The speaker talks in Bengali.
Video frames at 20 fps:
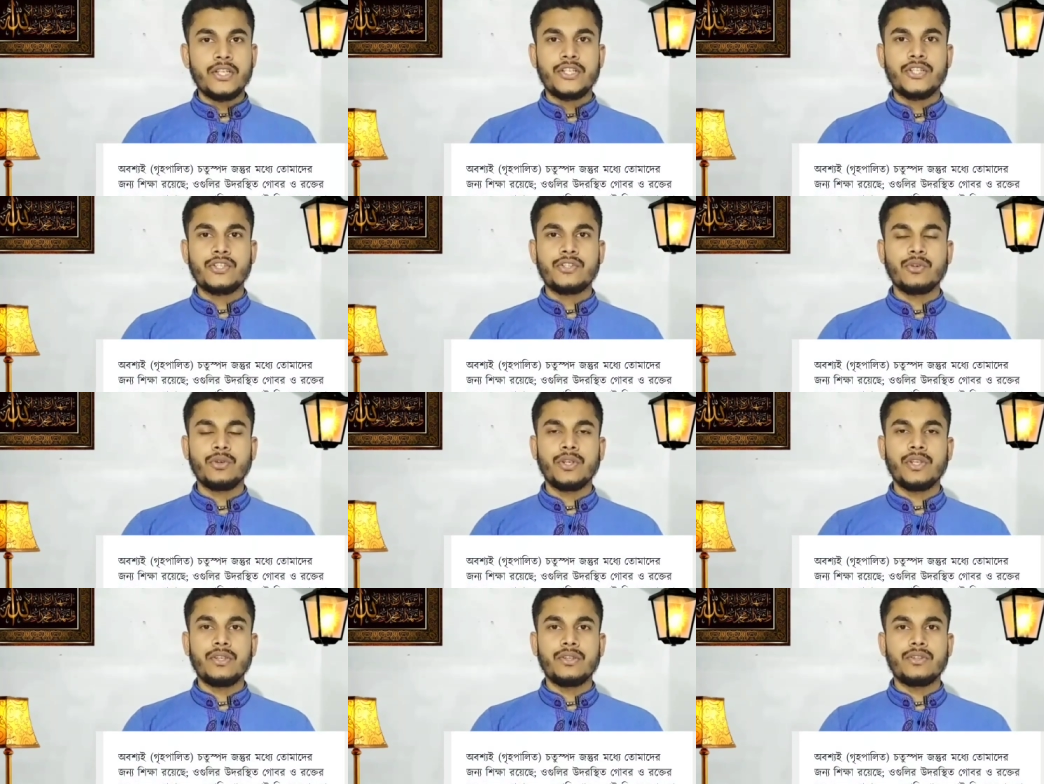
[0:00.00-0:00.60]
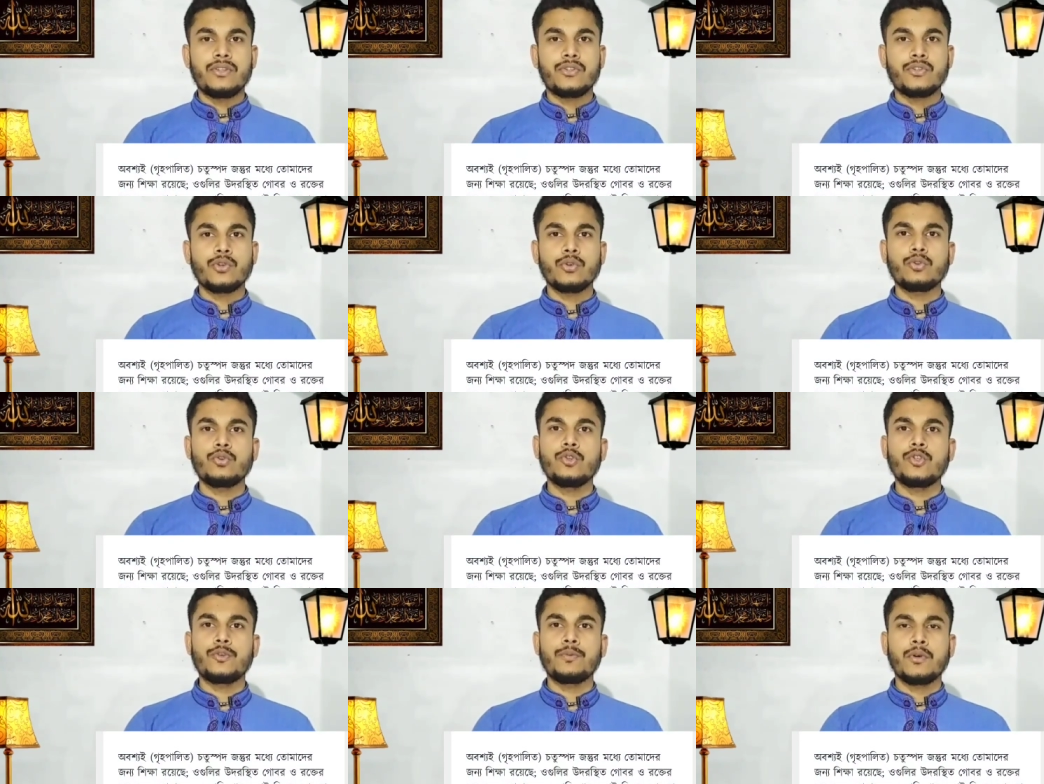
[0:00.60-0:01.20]
নিশ্চয়ই
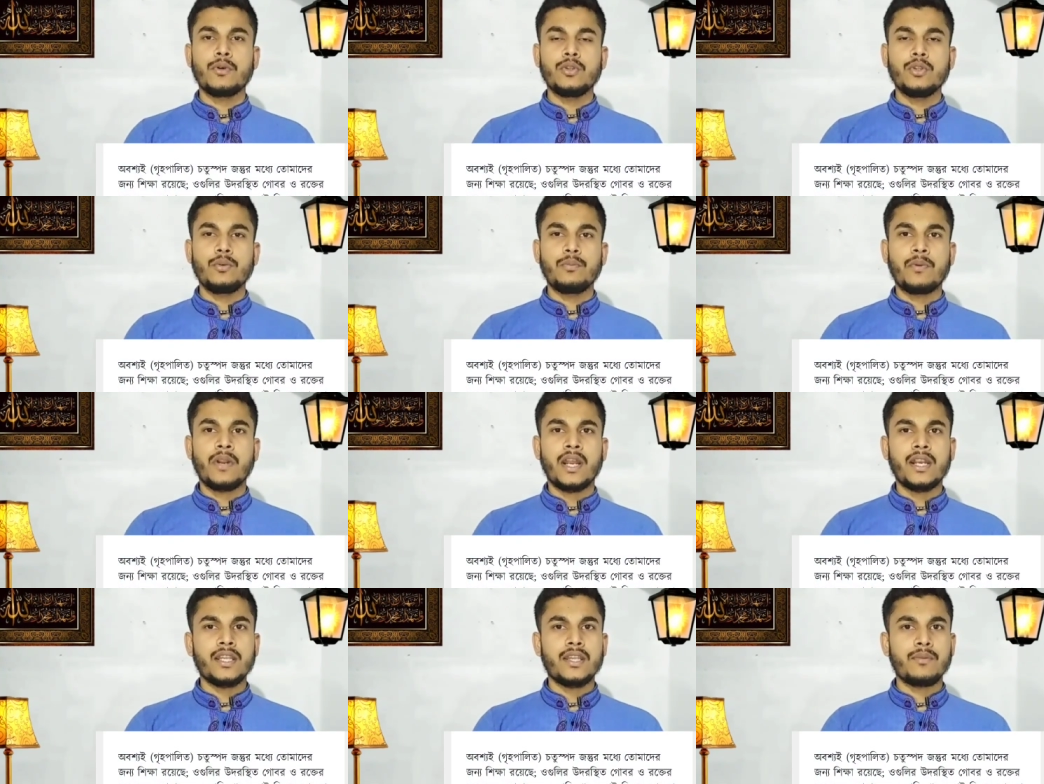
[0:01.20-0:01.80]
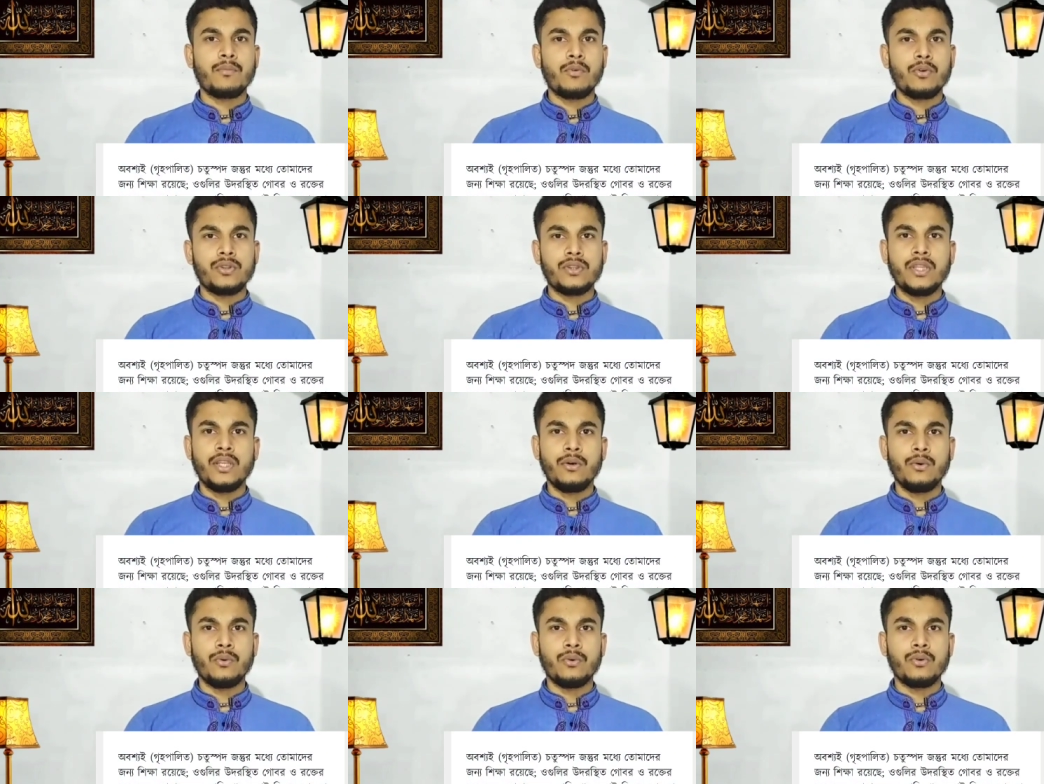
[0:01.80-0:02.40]
চতুষ্পদ প্রাণীর
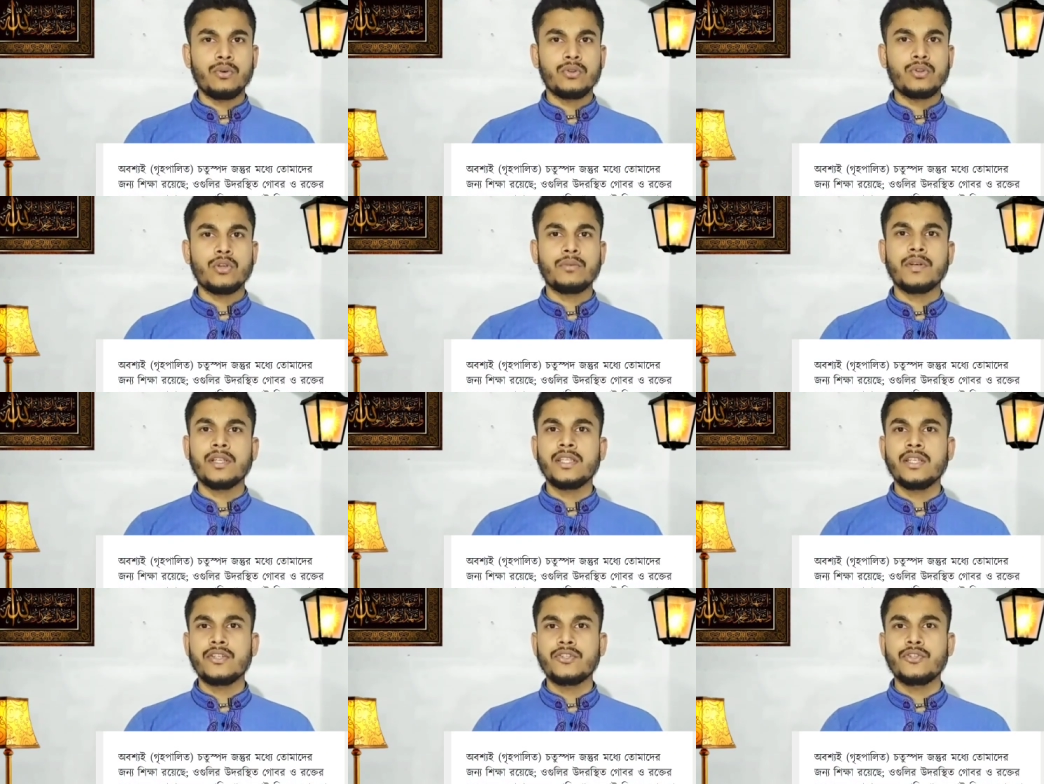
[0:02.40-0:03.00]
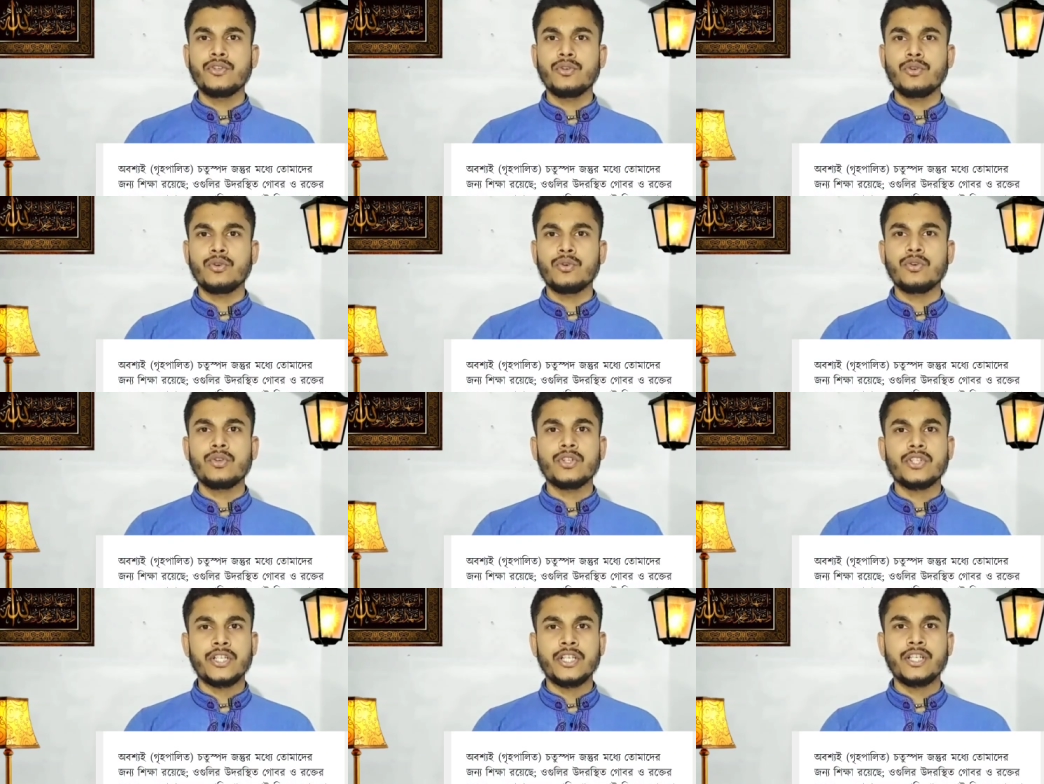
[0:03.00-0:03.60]
মধ্যেও তোমাদের জন্য
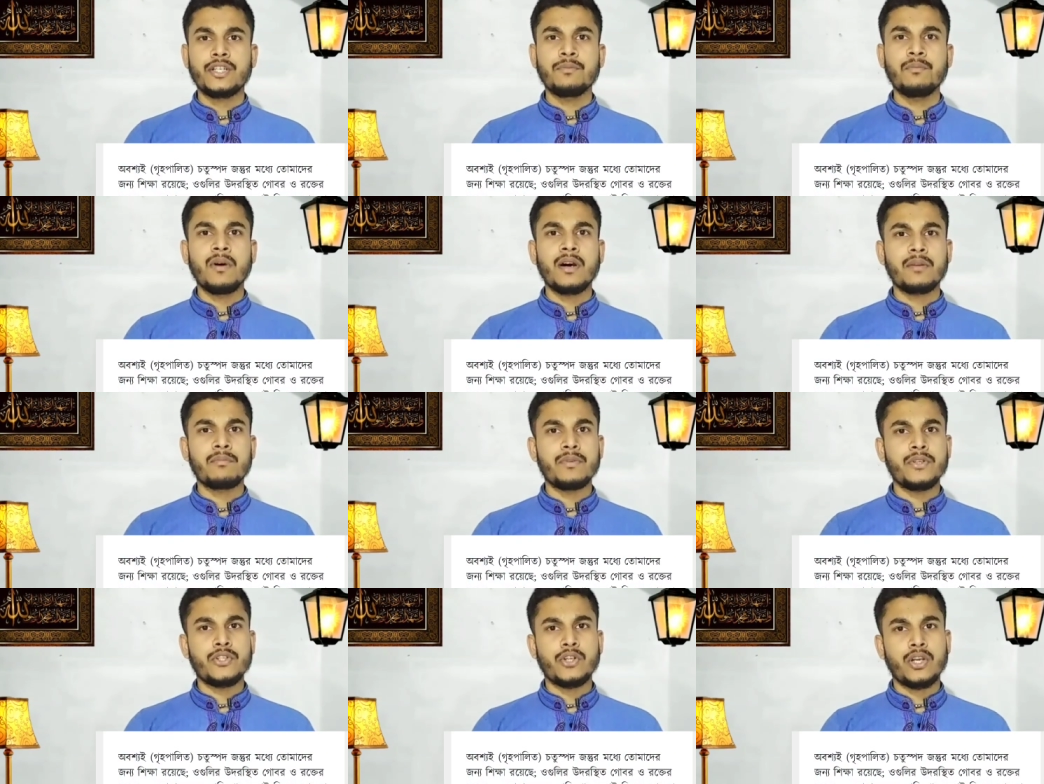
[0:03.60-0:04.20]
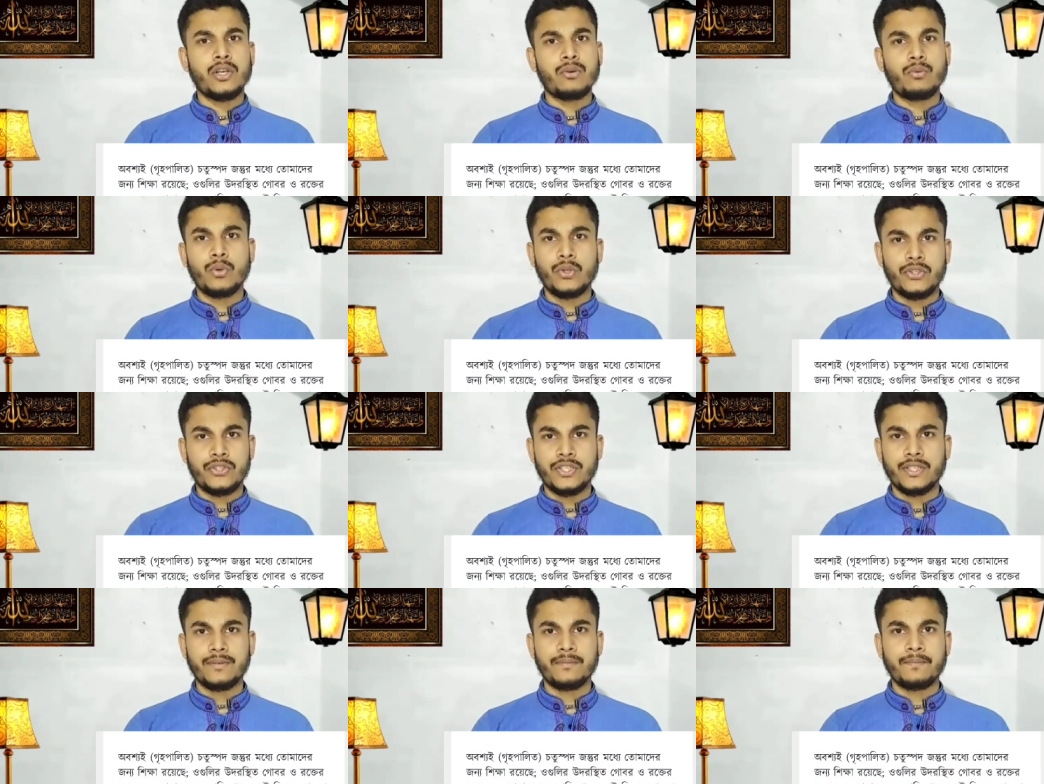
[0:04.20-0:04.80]
শিখবার বিষয়
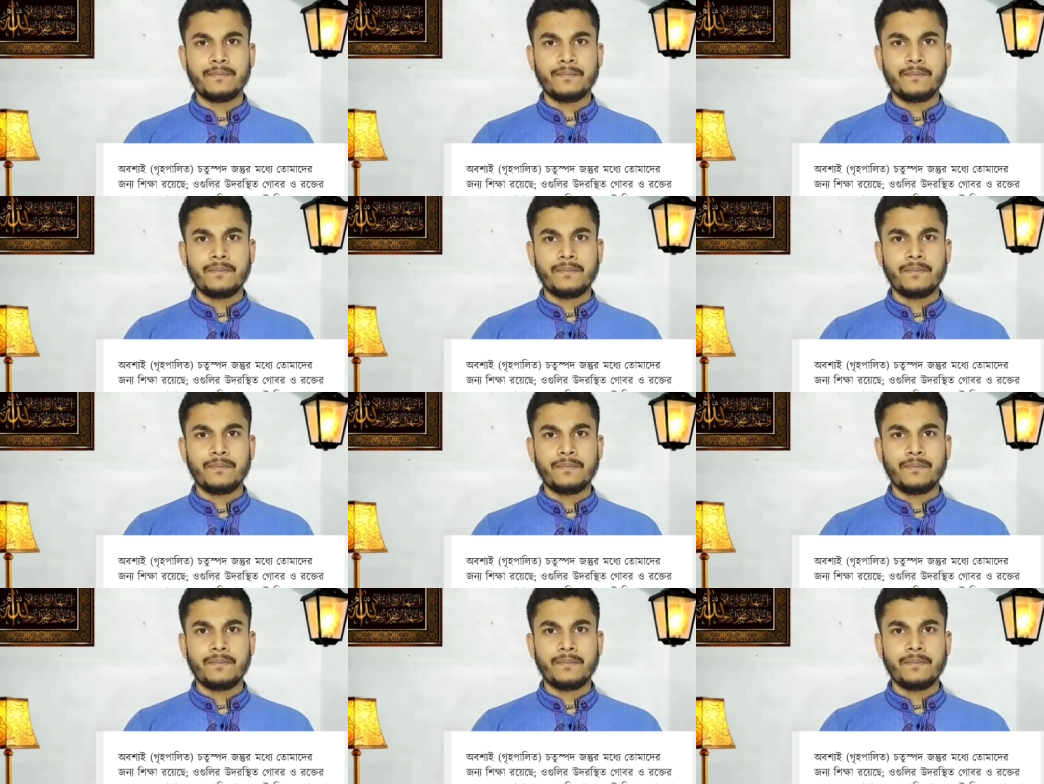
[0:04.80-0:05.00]
রয়েছে